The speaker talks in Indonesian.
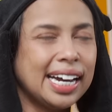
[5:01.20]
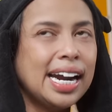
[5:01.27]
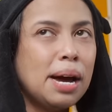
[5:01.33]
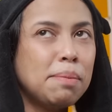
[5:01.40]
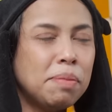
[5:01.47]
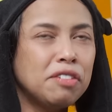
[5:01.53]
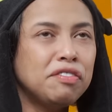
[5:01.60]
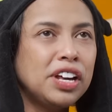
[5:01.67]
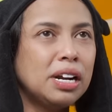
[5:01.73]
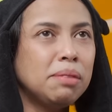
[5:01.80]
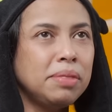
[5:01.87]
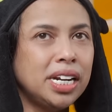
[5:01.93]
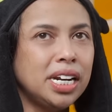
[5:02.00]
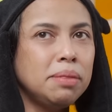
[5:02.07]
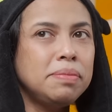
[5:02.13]
kenapa film
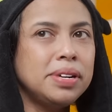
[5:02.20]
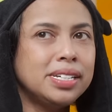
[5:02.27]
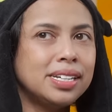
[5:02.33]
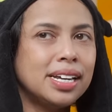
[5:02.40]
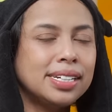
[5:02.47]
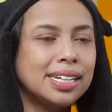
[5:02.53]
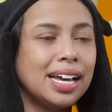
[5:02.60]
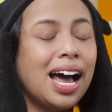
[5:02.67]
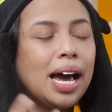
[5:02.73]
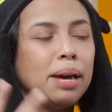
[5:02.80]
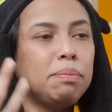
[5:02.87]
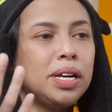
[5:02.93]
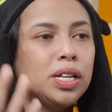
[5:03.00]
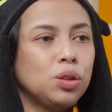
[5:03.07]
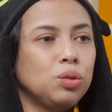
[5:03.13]
ini bisa se
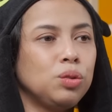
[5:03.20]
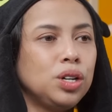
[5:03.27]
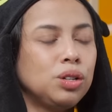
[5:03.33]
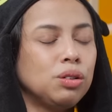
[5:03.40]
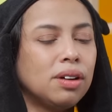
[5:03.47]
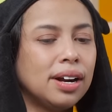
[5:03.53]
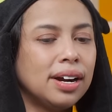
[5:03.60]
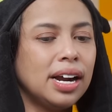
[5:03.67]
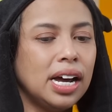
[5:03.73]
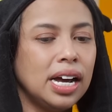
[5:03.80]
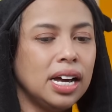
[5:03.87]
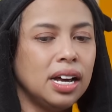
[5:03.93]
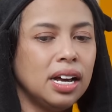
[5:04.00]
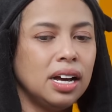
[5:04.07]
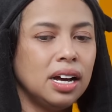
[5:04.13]
itu gitu karena
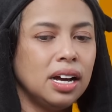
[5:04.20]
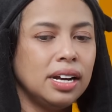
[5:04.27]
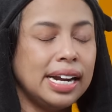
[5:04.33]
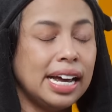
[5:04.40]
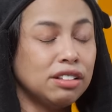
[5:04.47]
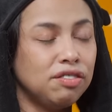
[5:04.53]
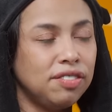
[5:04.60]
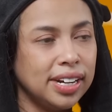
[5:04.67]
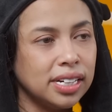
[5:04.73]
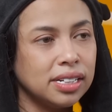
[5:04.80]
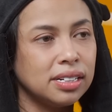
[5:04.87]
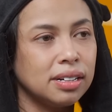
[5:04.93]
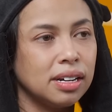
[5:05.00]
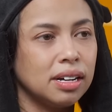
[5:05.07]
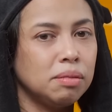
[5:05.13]

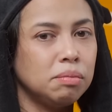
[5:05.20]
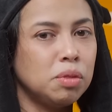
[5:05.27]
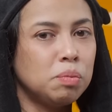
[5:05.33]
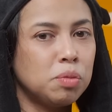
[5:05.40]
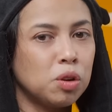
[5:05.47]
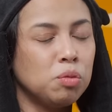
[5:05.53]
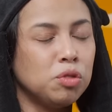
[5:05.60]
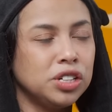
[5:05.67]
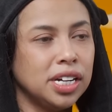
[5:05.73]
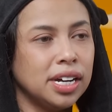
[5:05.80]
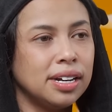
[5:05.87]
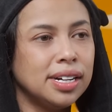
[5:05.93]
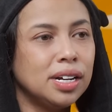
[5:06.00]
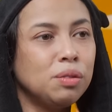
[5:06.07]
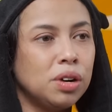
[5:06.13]
Netflix
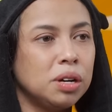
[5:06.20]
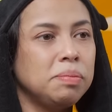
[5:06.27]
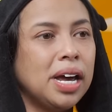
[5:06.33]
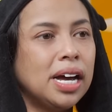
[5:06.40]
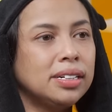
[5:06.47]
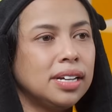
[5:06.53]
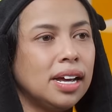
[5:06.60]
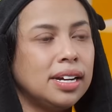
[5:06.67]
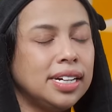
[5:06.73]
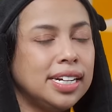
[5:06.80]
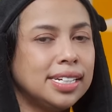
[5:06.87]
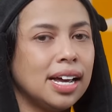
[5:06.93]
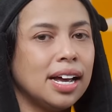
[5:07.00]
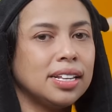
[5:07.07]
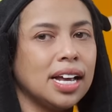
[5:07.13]
mempromosikannya luar biasa. Di
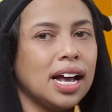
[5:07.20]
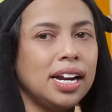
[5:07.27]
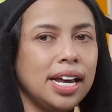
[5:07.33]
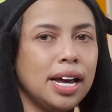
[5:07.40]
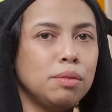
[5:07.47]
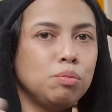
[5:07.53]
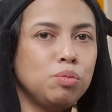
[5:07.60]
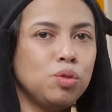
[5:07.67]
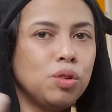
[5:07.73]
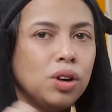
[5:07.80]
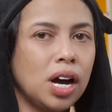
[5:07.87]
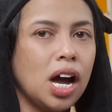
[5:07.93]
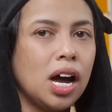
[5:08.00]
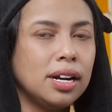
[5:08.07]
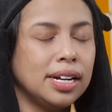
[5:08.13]
saat kalian
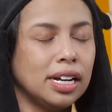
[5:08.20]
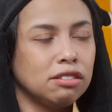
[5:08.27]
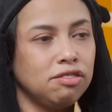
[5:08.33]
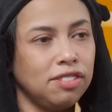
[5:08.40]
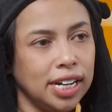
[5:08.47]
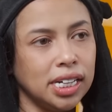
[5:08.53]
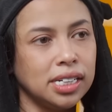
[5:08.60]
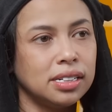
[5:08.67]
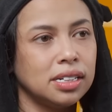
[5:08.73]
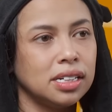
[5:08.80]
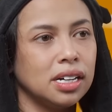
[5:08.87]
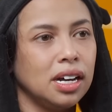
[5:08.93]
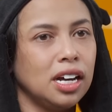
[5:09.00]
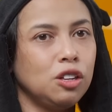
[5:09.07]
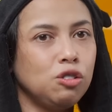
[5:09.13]
buka Netflix,
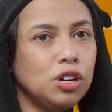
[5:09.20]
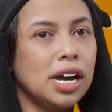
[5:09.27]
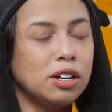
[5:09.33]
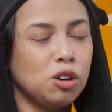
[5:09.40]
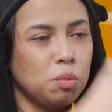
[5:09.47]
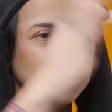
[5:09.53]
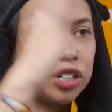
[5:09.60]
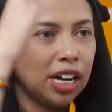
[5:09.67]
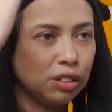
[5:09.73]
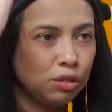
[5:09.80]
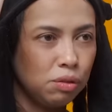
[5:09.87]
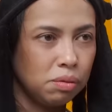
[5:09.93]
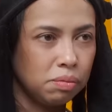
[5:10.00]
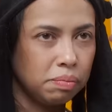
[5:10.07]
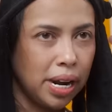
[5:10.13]
itu yang nomor
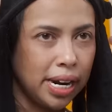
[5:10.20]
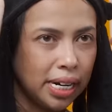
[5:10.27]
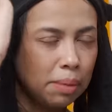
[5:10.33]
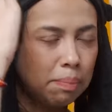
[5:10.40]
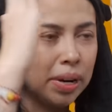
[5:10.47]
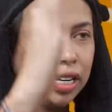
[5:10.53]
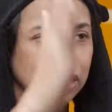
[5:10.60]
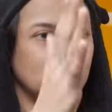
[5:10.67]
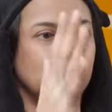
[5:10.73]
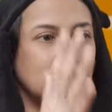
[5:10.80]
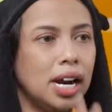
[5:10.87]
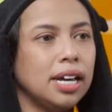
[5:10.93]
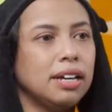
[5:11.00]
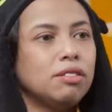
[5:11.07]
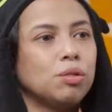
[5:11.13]
satu paling depan itu
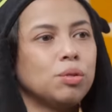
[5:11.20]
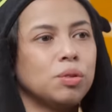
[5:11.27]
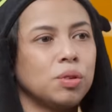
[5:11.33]
adalah itu